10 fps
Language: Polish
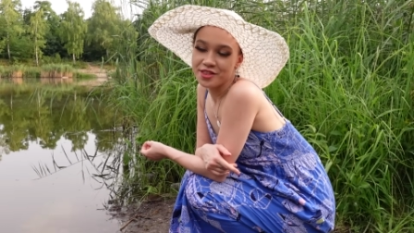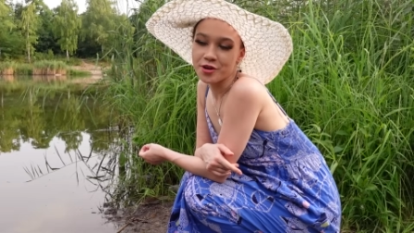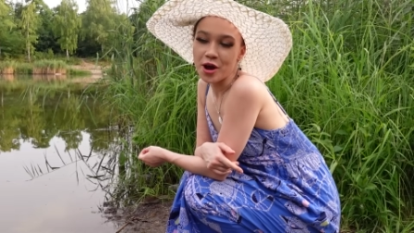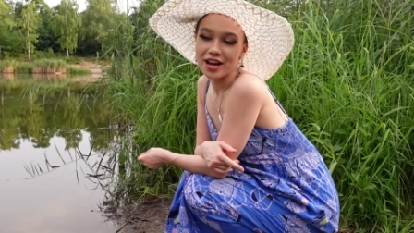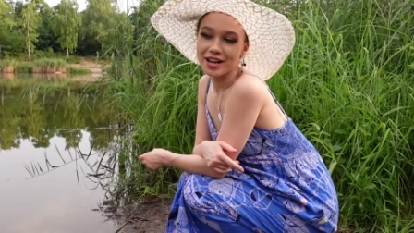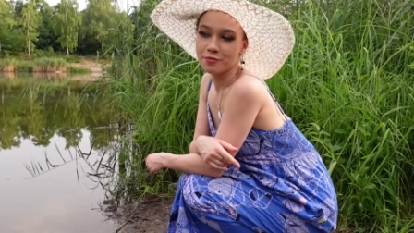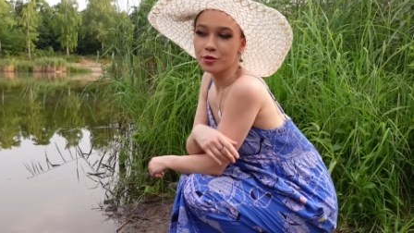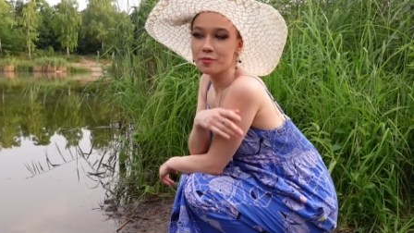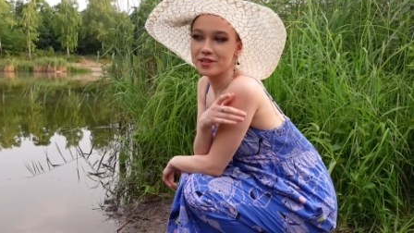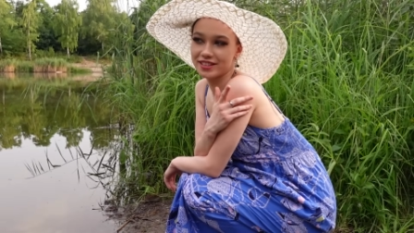No a
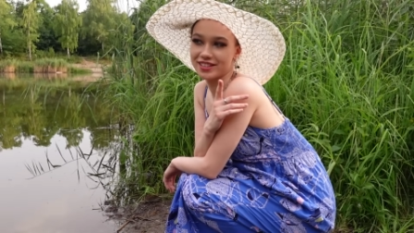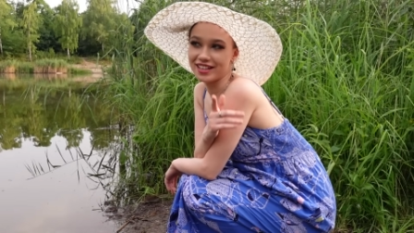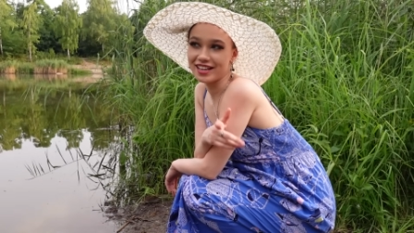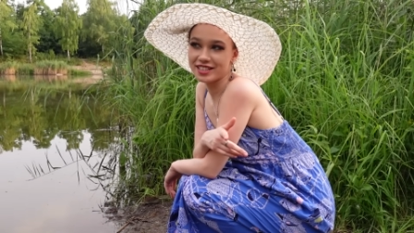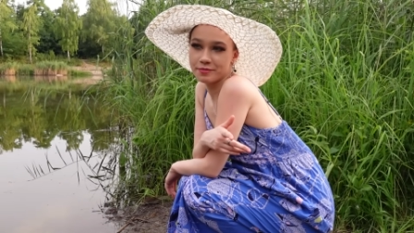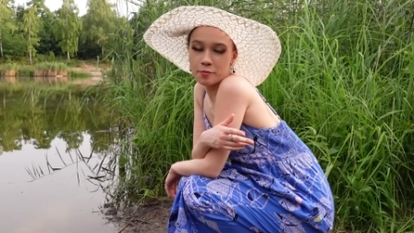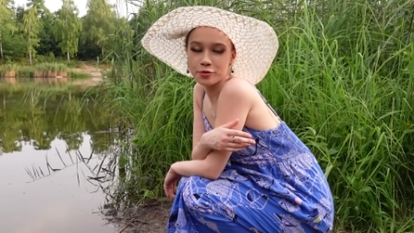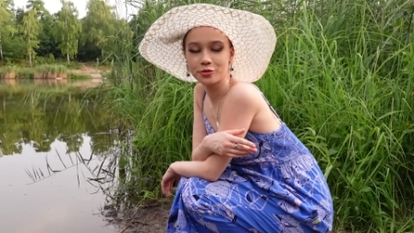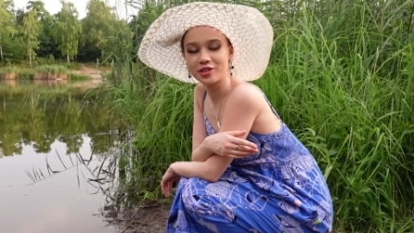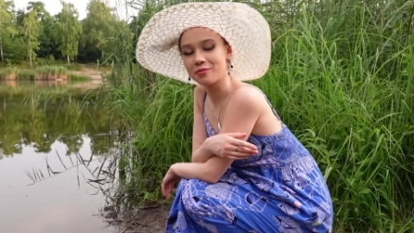mogło być też tak, że po
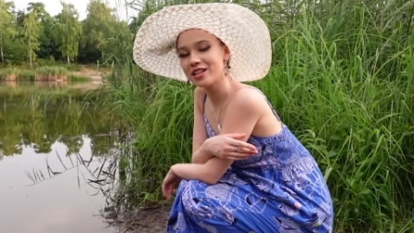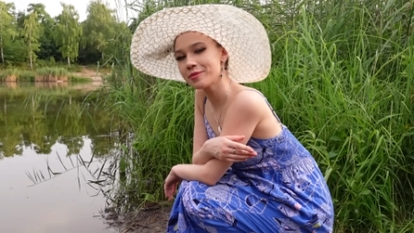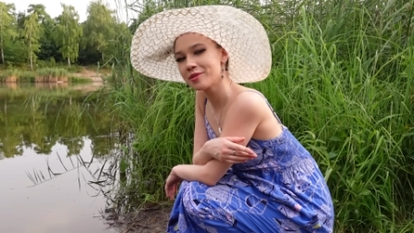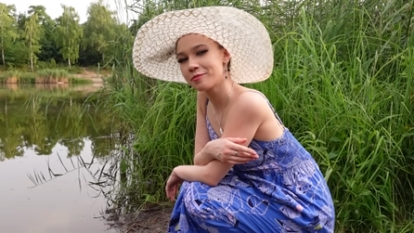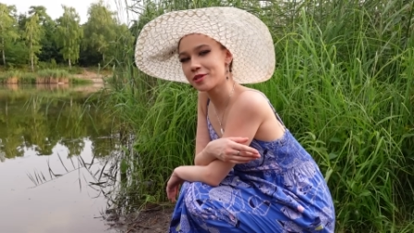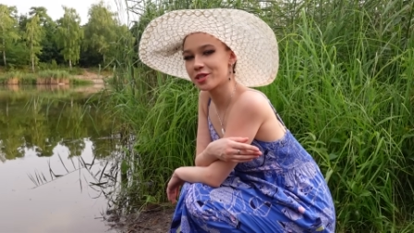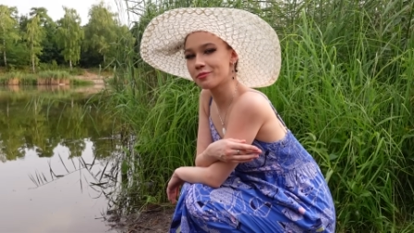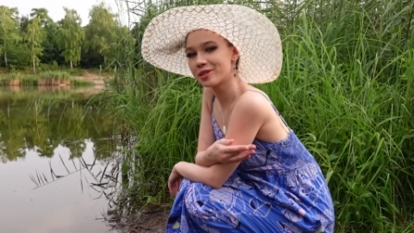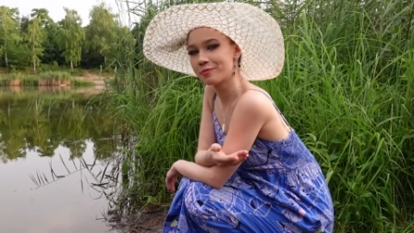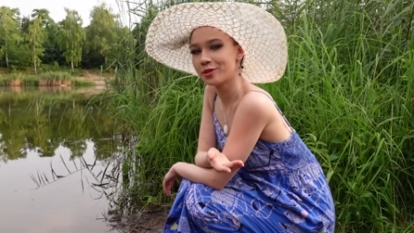prostu nie mieliśmy przy
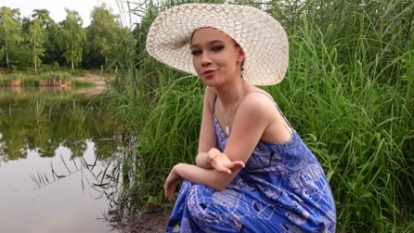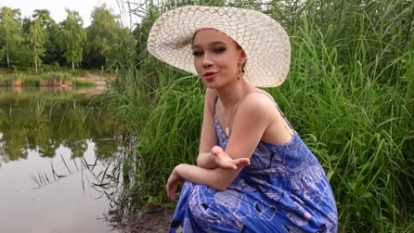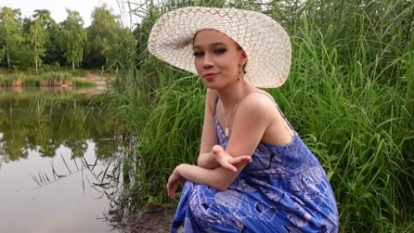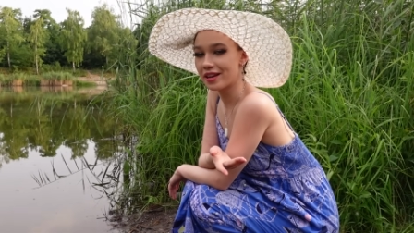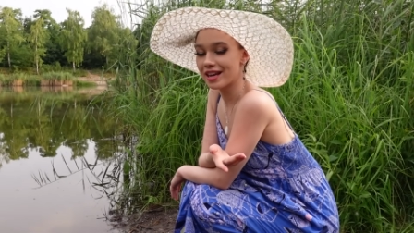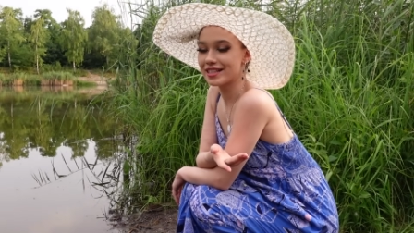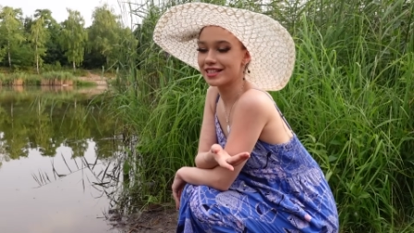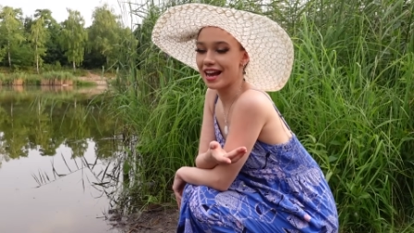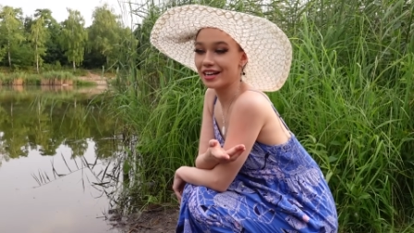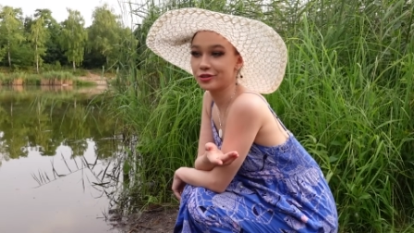sobie zbyt dużo
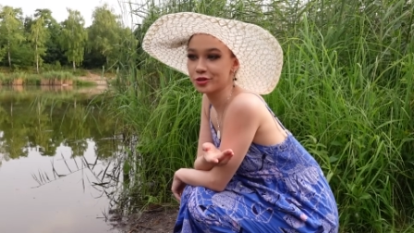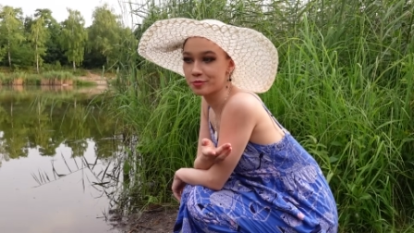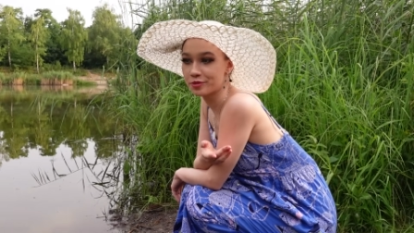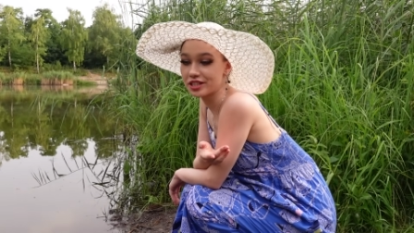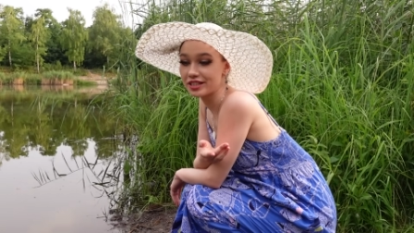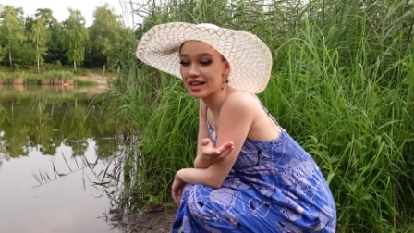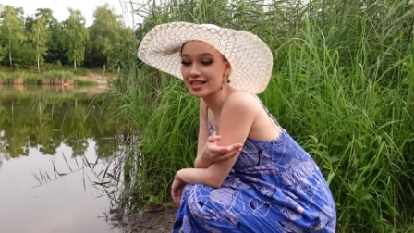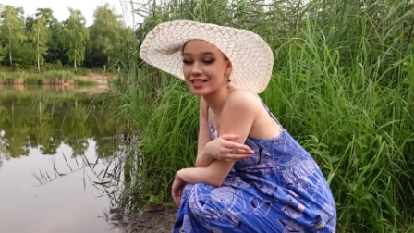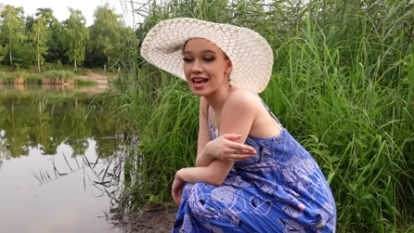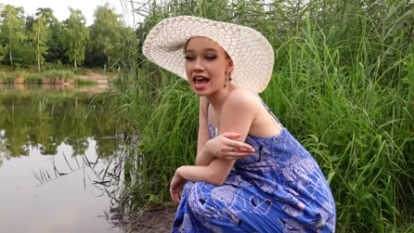pieniędzy, a ktoś przy
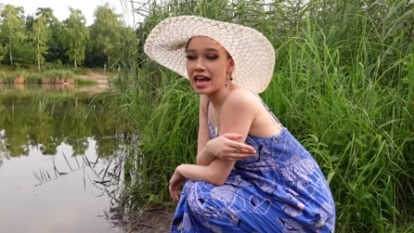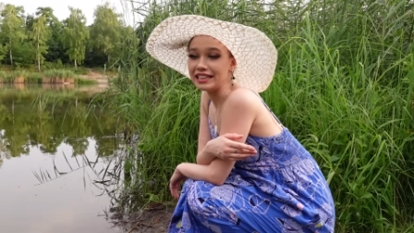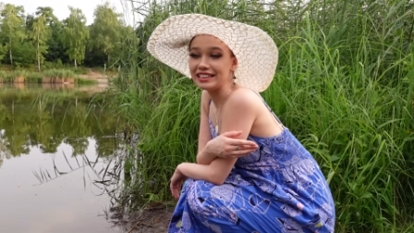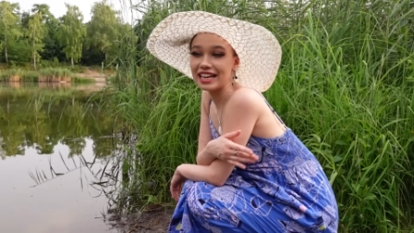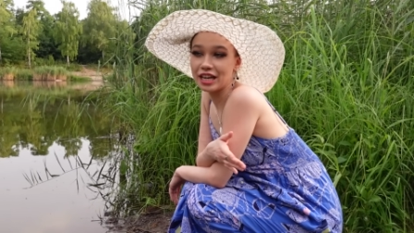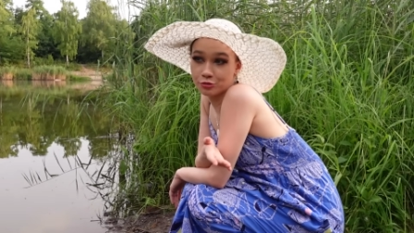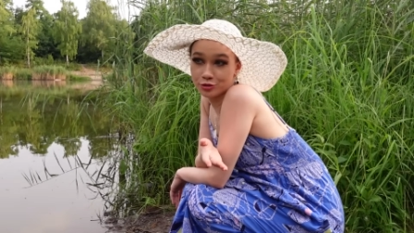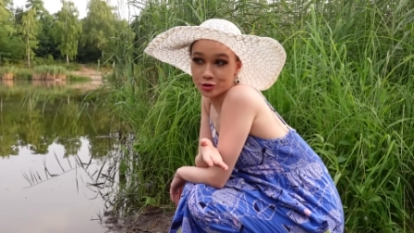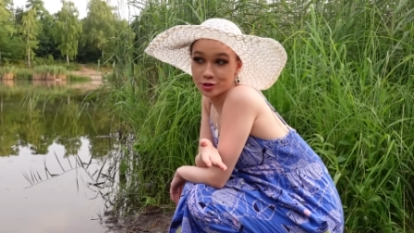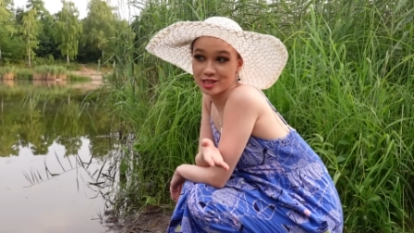nas jadł
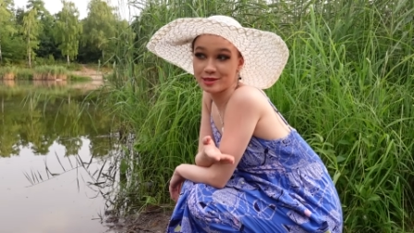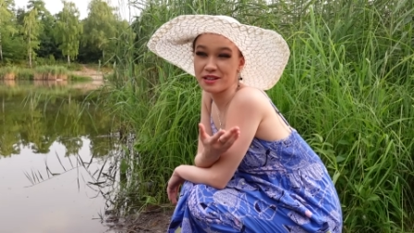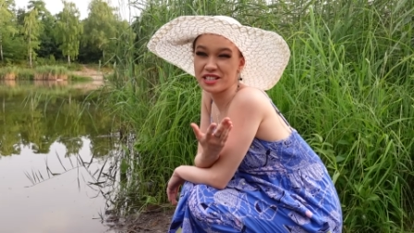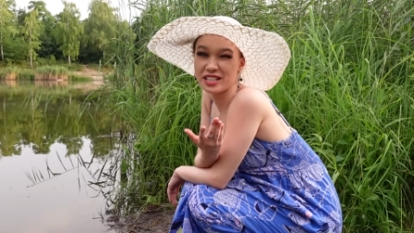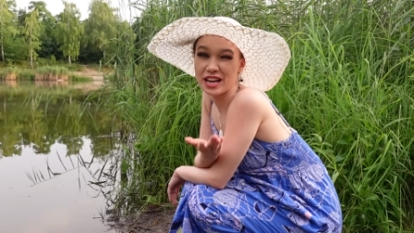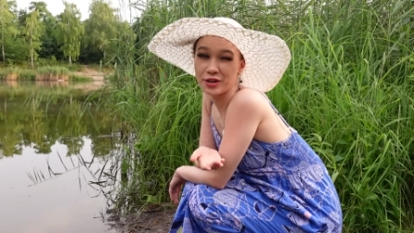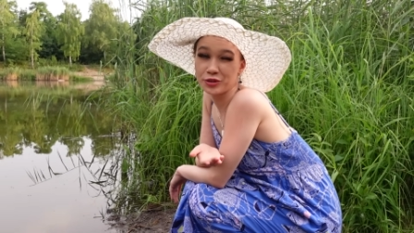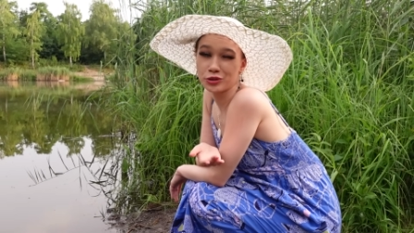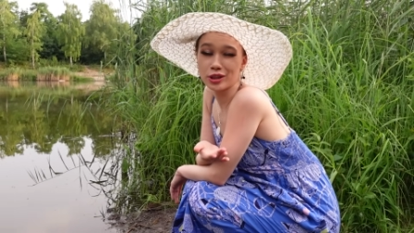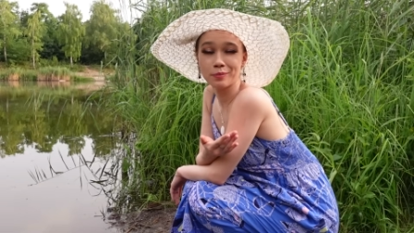coś smacznego
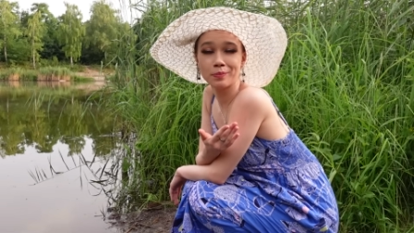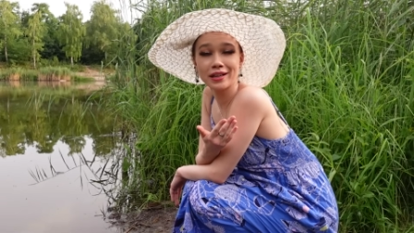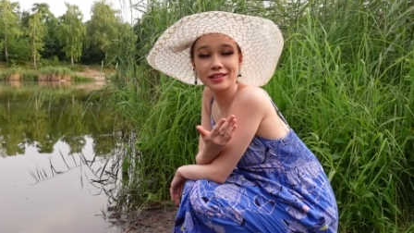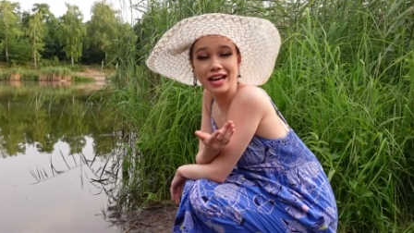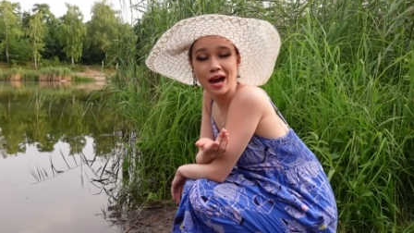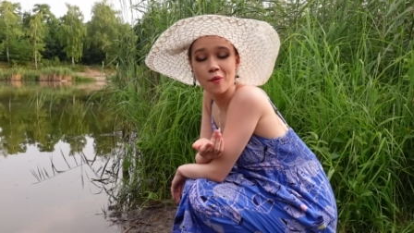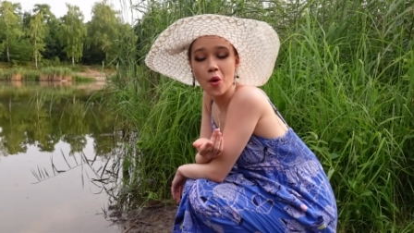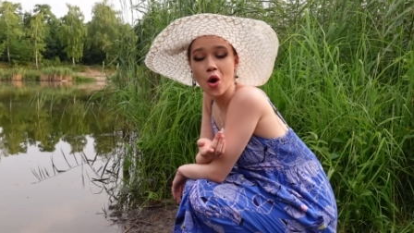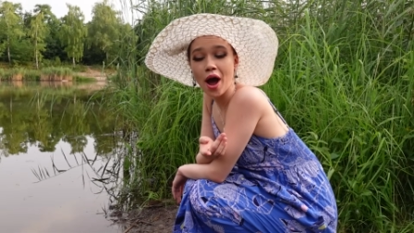i to tak pachniało.